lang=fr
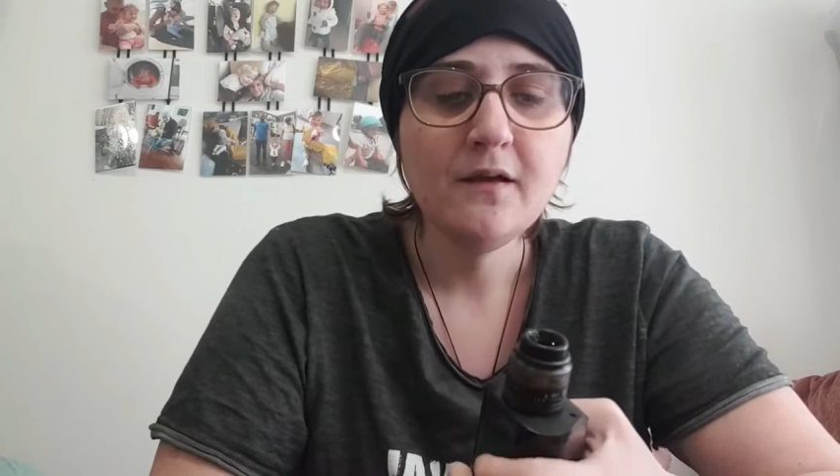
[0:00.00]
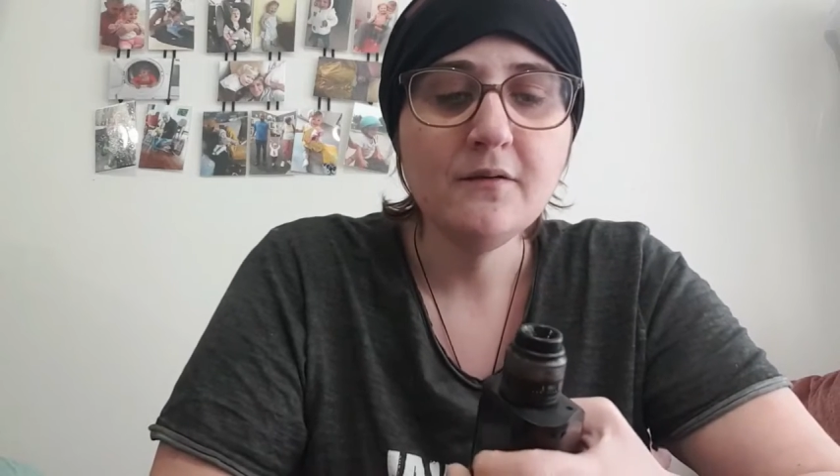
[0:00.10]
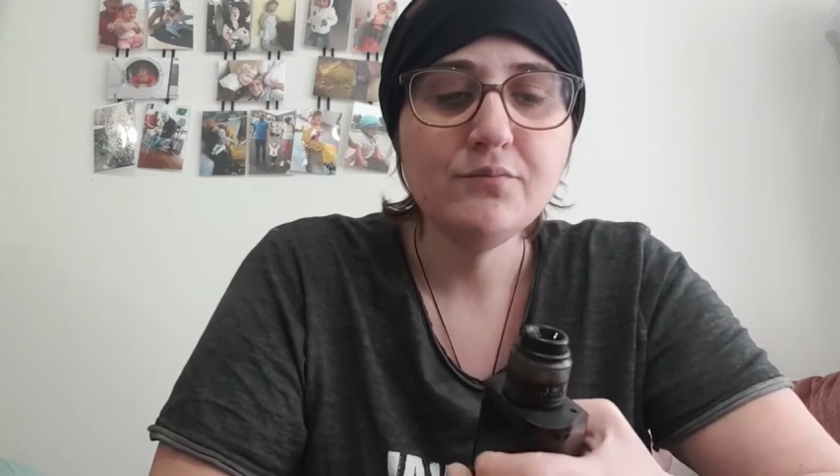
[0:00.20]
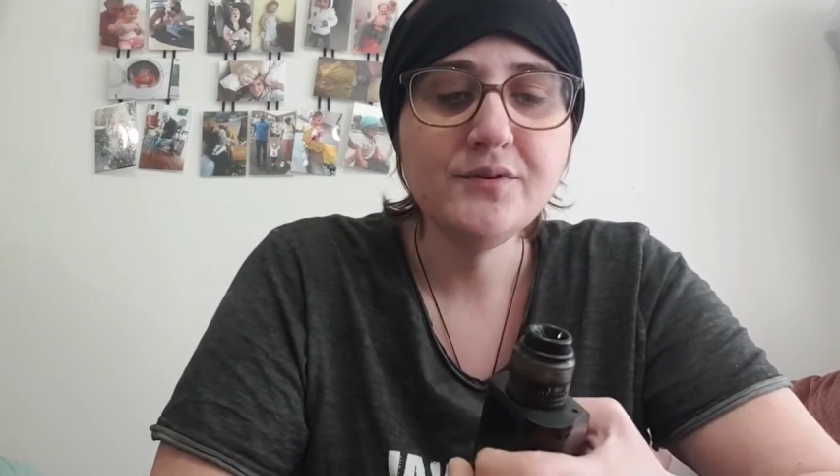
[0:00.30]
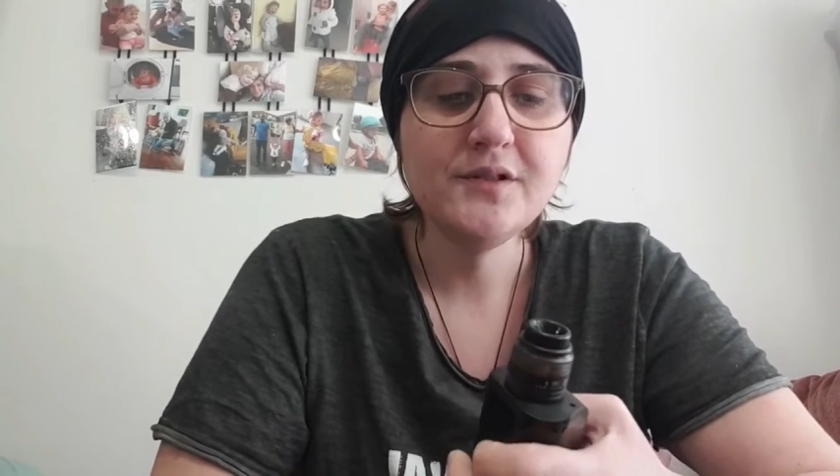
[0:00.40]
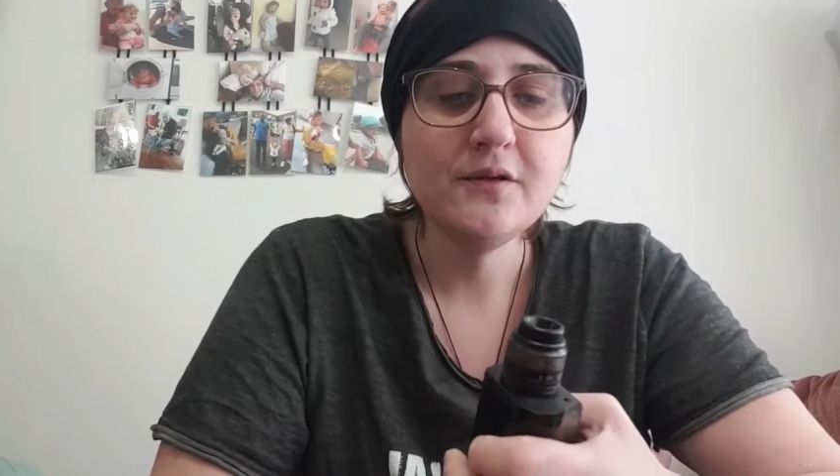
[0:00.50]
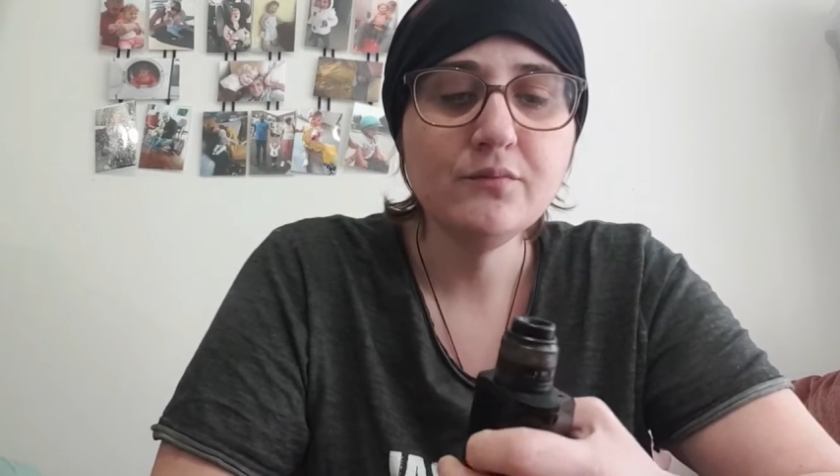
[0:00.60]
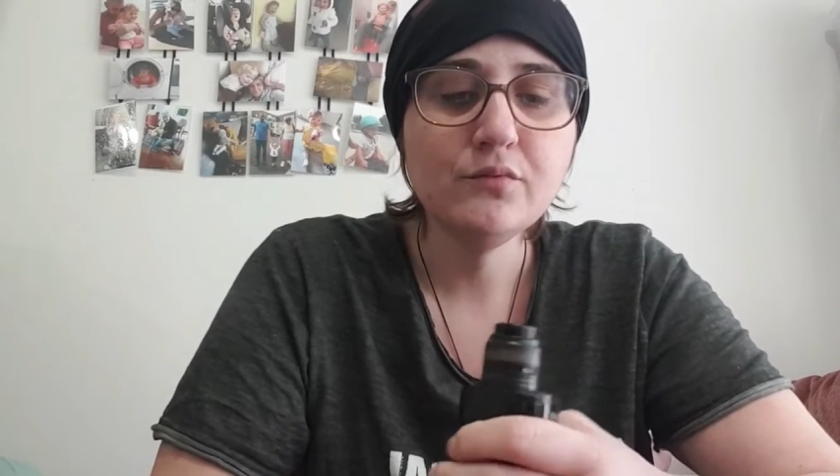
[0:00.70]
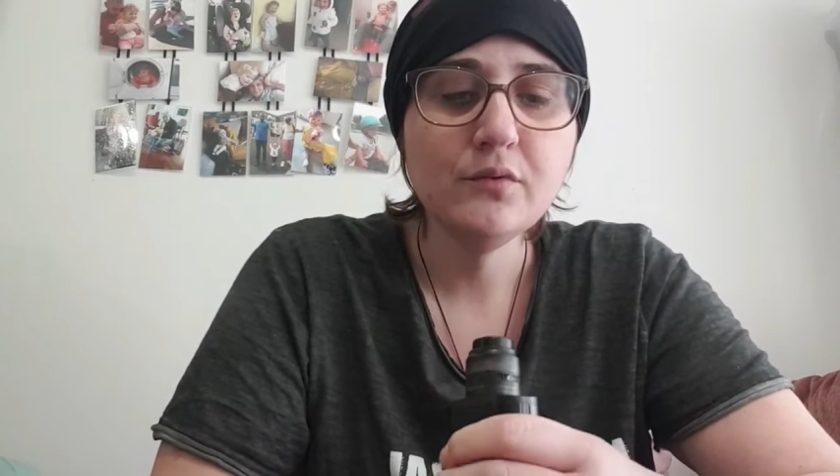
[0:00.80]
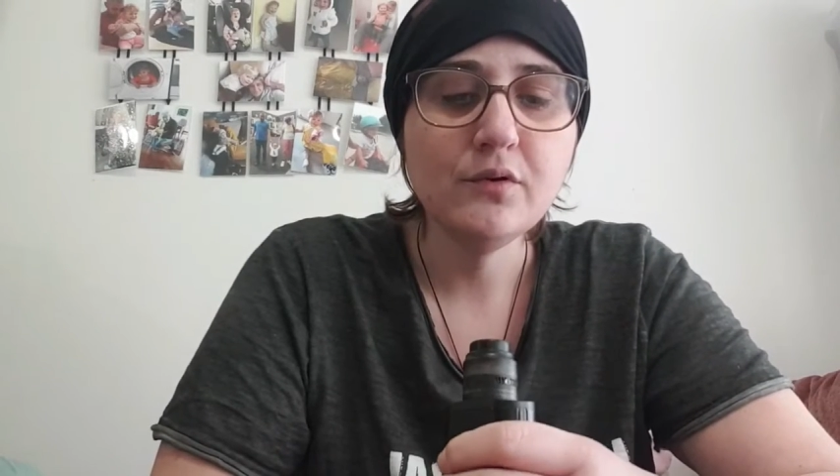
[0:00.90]
Et puis,
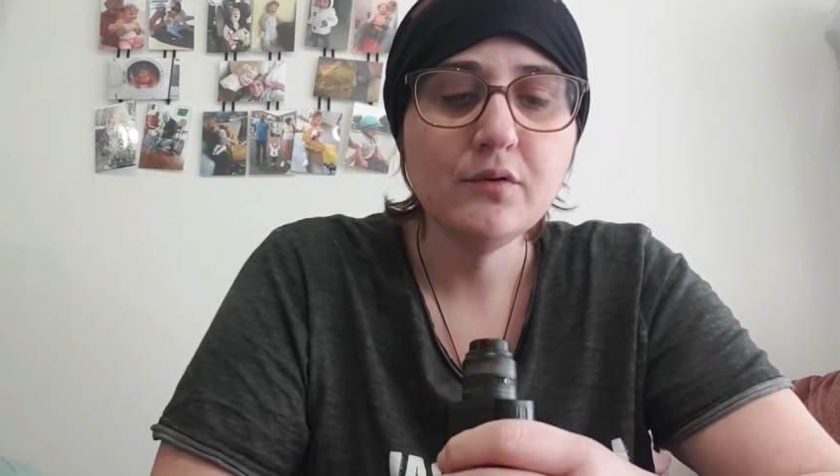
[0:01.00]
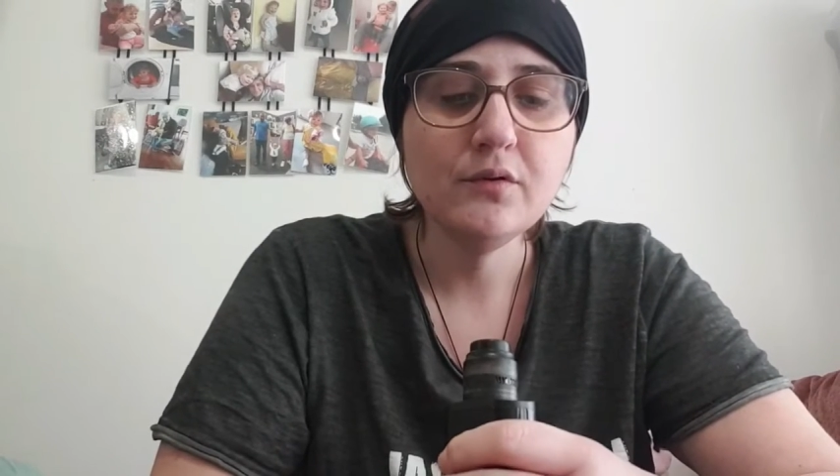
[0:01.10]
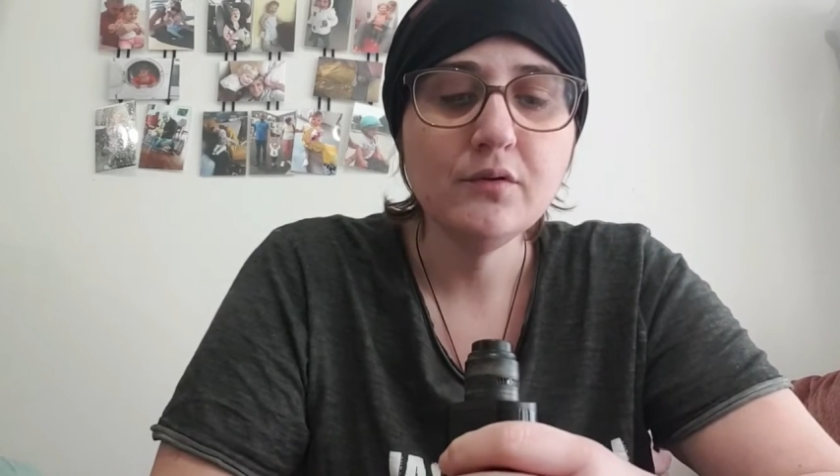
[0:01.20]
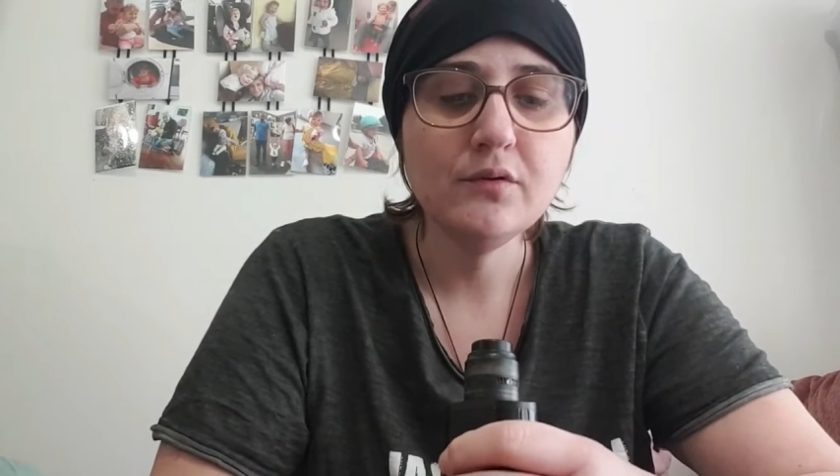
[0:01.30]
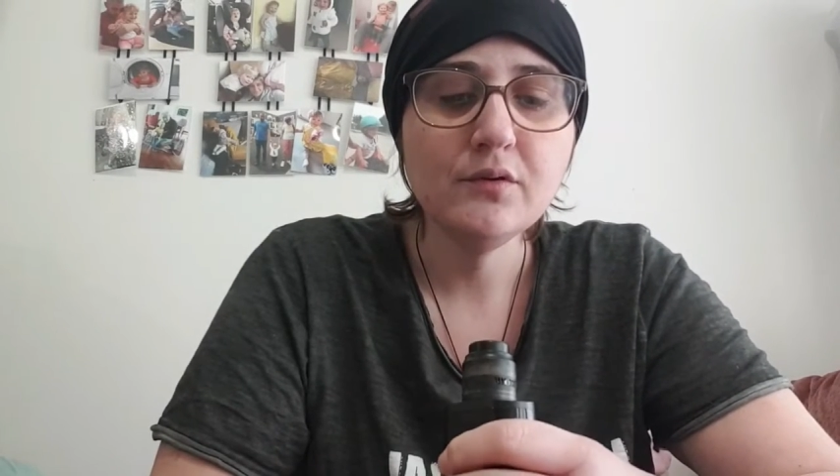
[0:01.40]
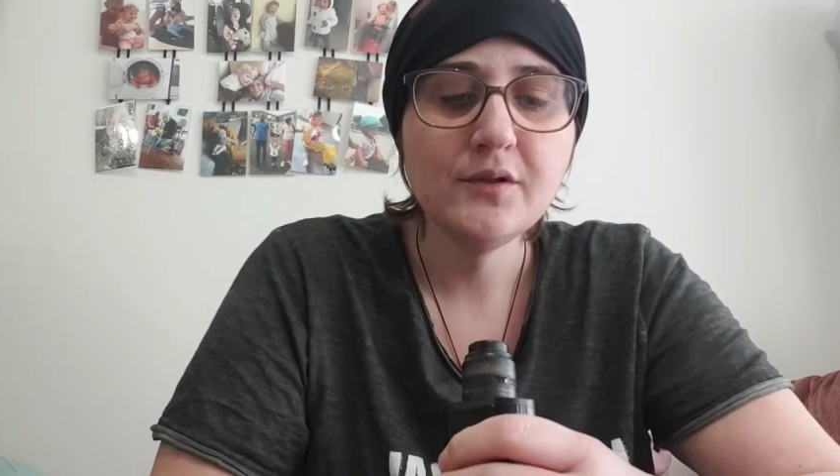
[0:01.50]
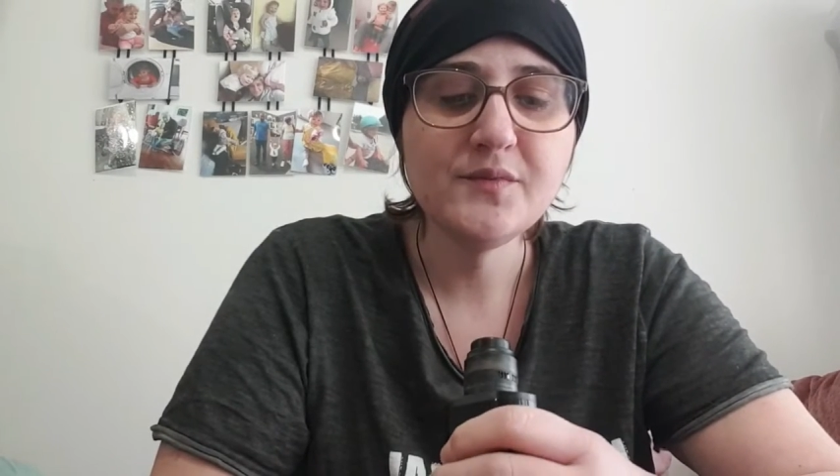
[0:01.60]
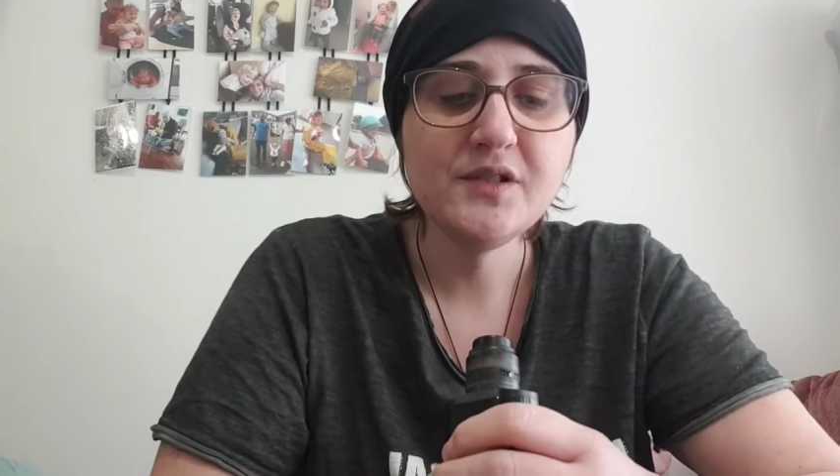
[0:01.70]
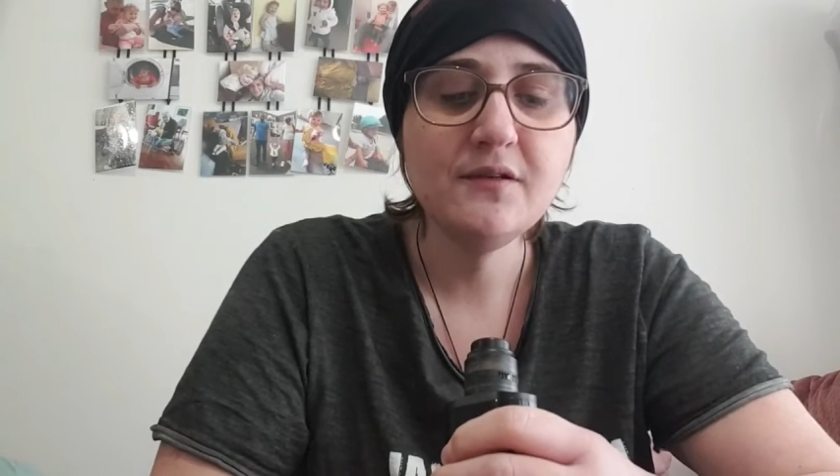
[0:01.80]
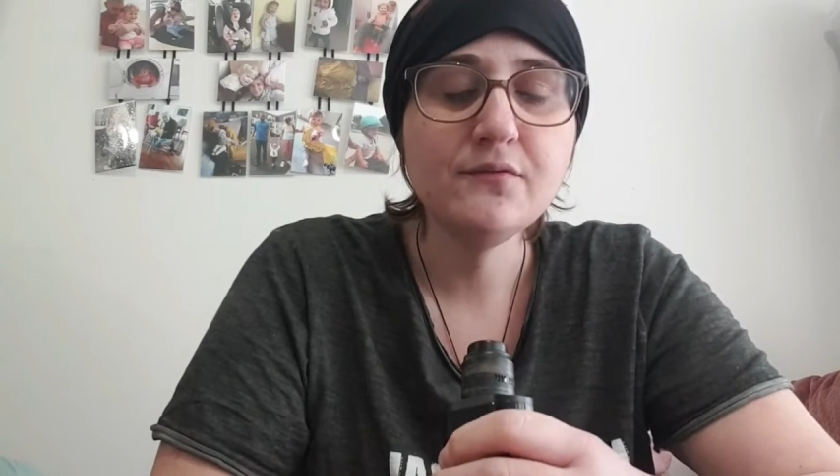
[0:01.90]
bon, les
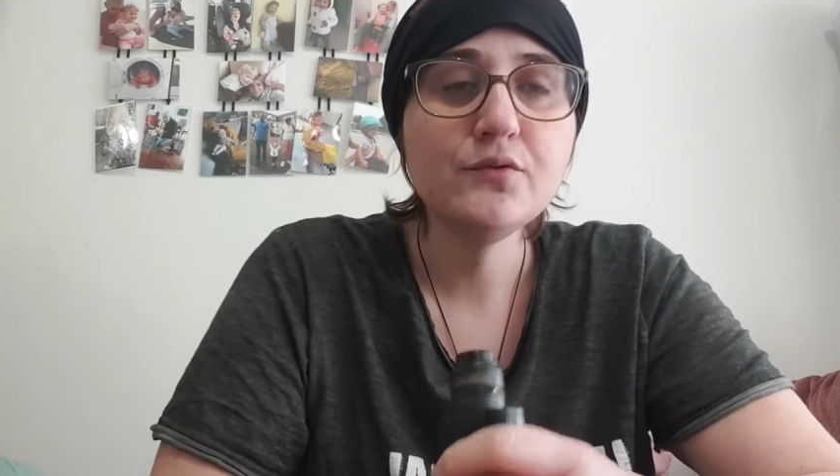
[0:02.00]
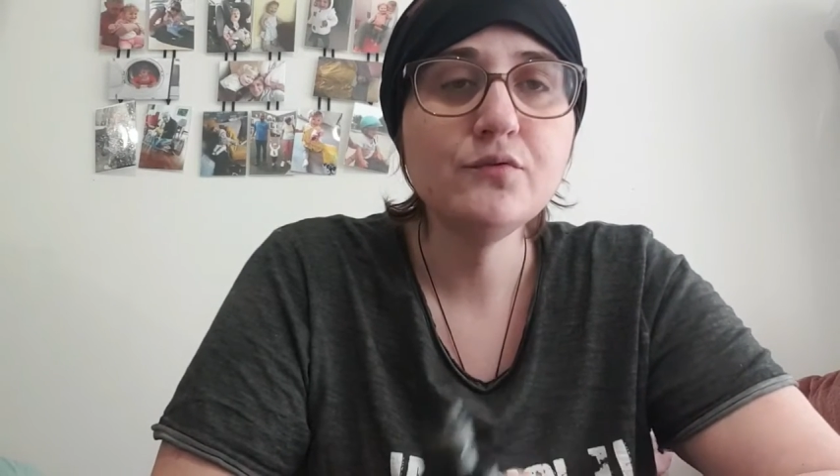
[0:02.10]
petits défauts